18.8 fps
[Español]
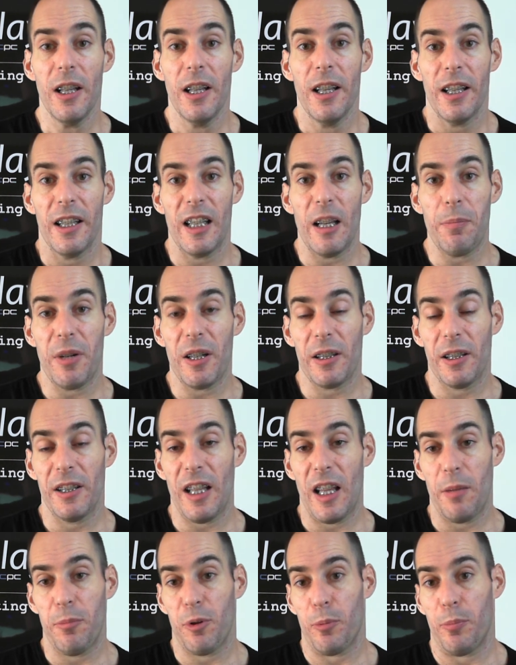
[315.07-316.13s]
y a partir de
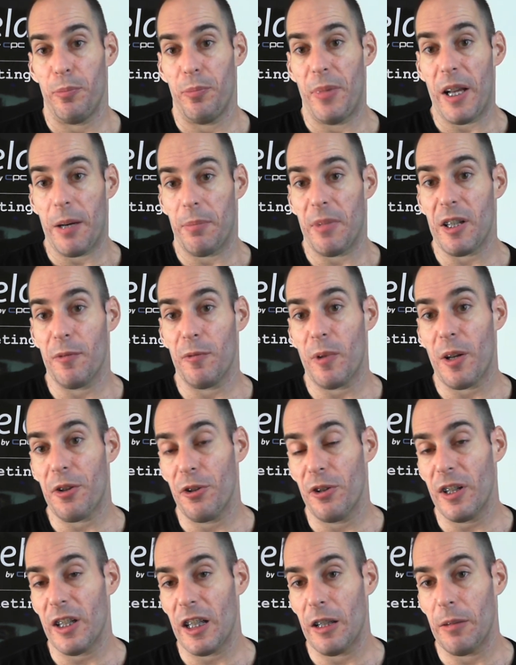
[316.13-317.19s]
ahí por ver más
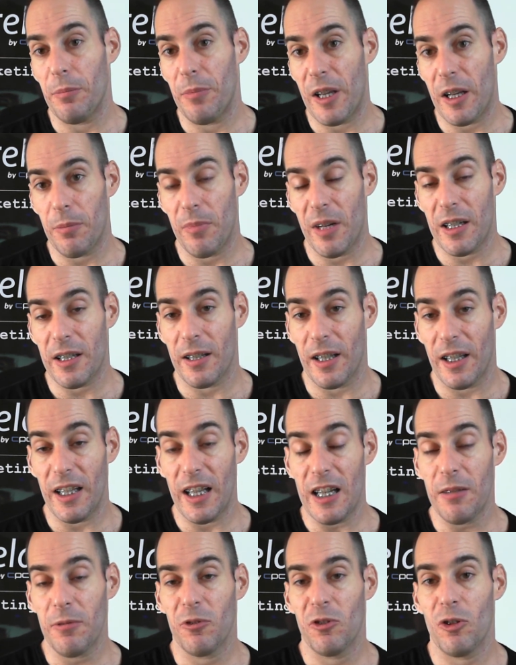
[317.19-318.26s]
información y ver más
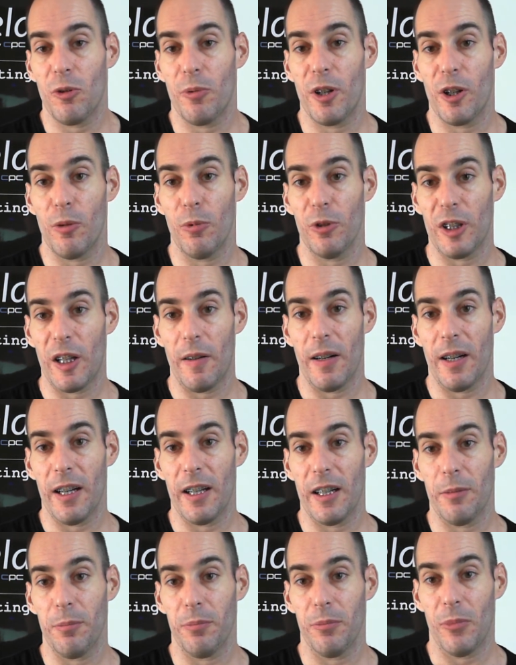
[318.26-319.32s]
guías sobre cómo
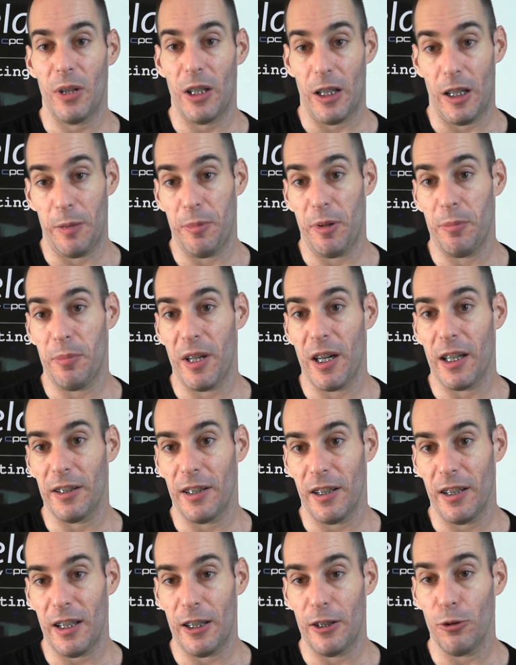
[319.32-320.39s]
trabajar en el email
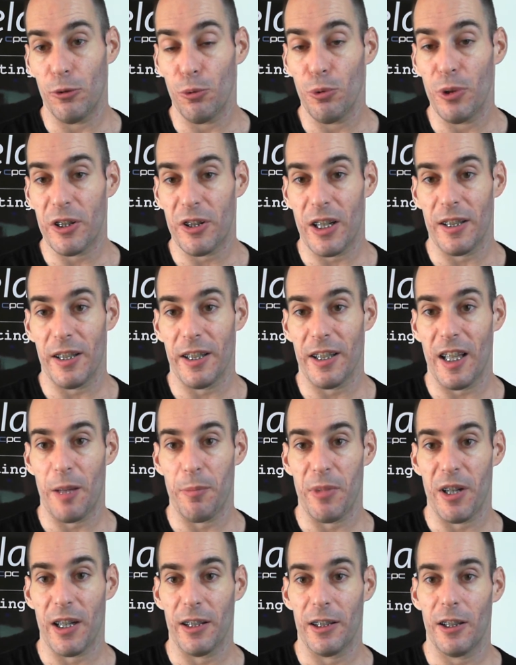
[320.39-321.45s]
marketing en tu estrategia de
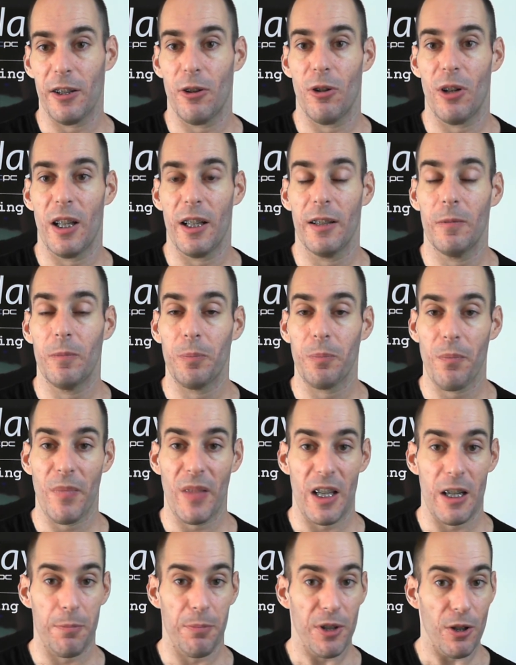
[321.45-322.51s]
marketing online.
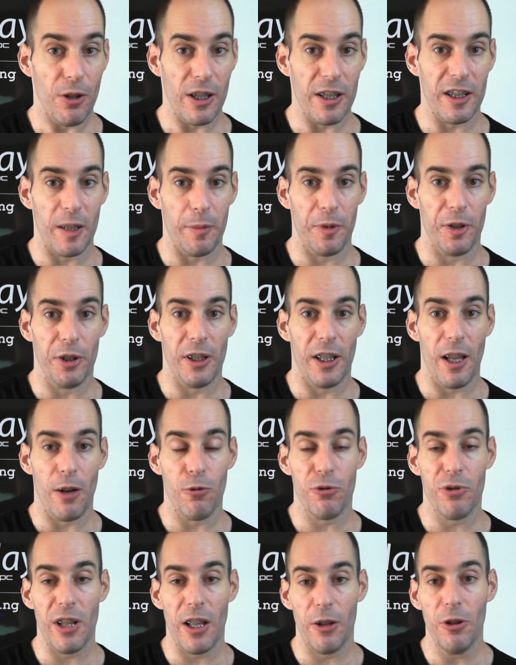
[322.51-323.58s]
Espero que este vídeo te haya
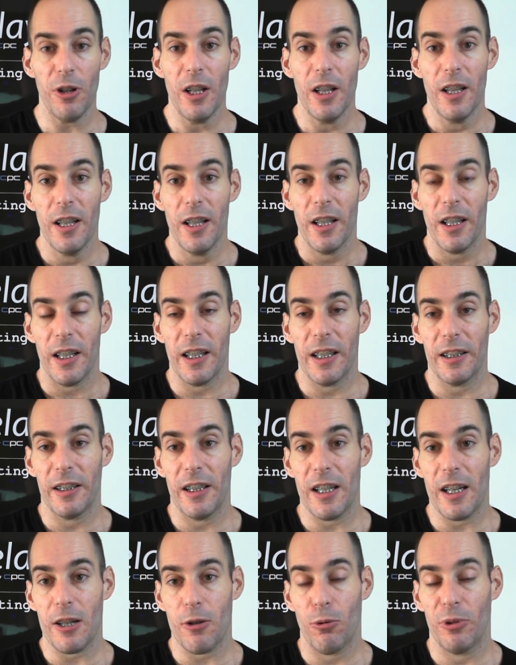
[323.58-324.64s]
gustado y que
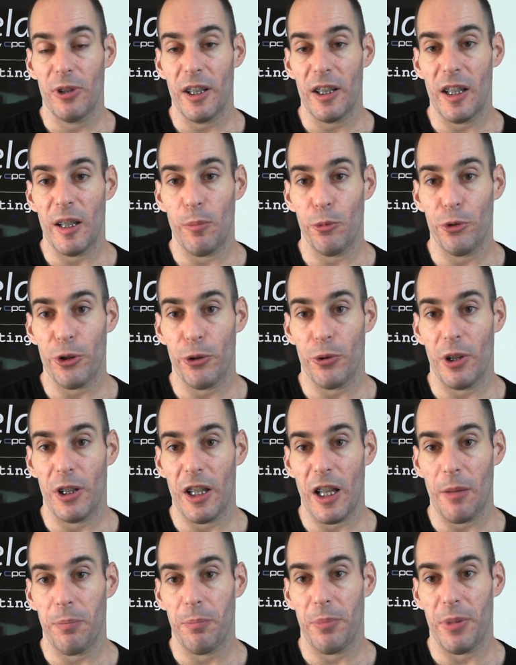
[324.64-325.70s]
te resulte de mucha
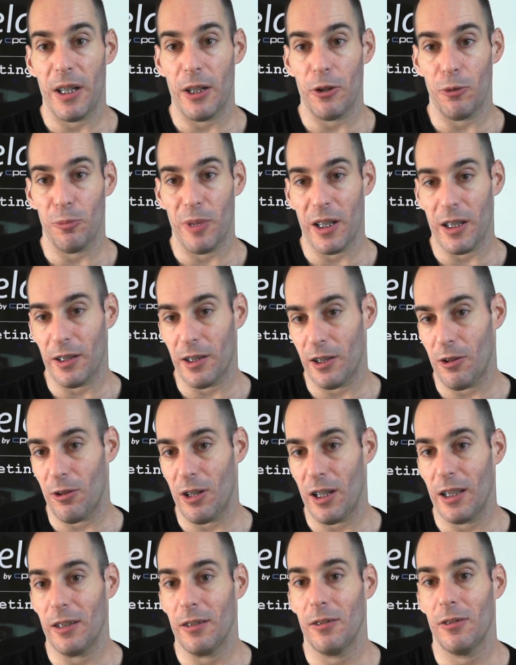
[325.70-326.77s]
utilidad para tu marketing
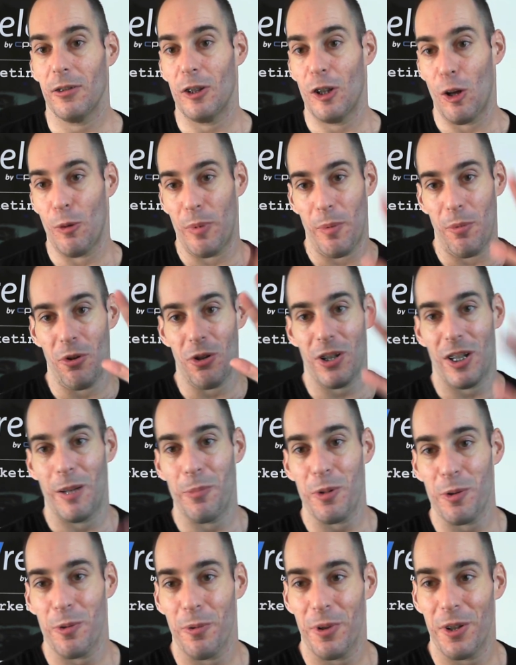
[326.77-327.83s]
online. Nos vemos en el
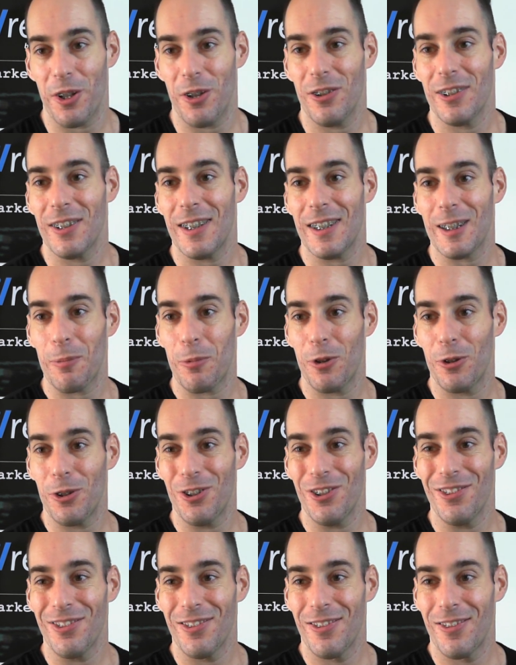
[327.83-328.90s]
próximo vídeo. Hasta
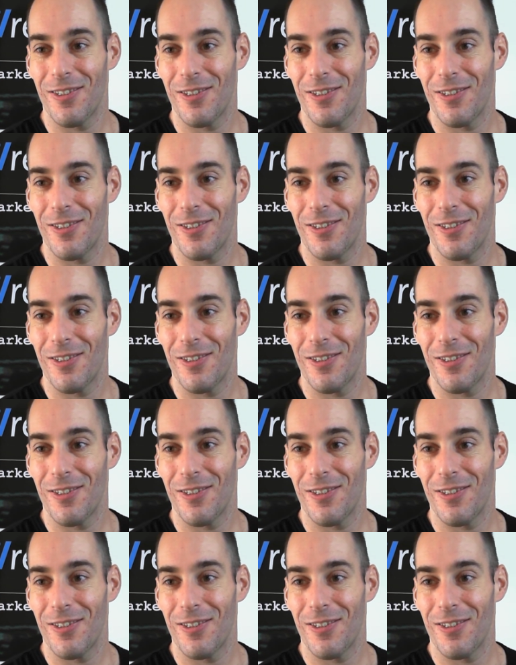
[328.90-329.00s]
pronto.